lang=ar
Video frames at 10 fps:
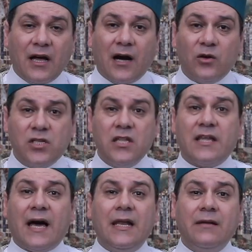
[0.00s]
عاوزين
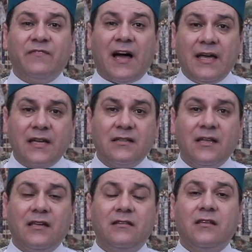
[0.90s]
نتعلم في
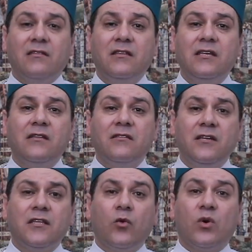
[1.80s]
حياتنا إن الدين
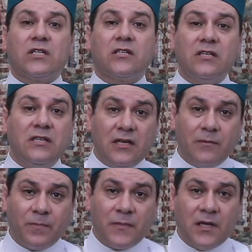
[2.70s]
دين الوسطية
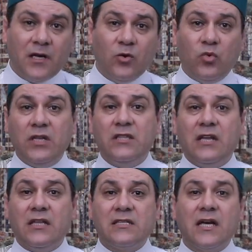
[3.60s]
وإن
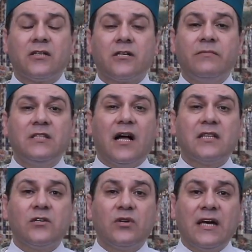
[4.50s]
الإنسان ربنا
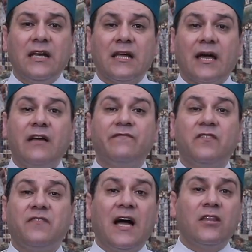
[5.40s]
عز وجل
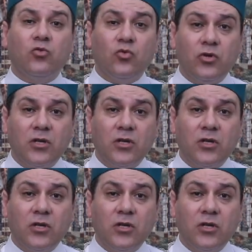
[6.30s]
خفف عنه